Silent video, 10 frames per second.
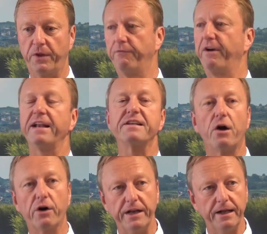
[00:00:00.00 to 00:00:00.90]
Denn wenn es
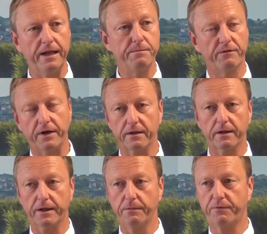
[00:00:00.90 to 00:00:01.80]
auch einen
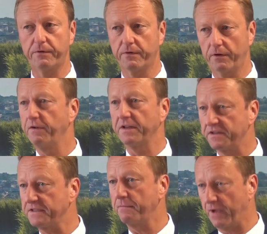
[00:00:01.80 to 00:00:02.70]
Klimawandel gibt, dann wird
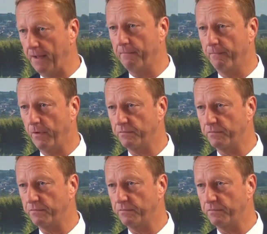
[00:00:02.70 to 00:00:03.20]
es den geben.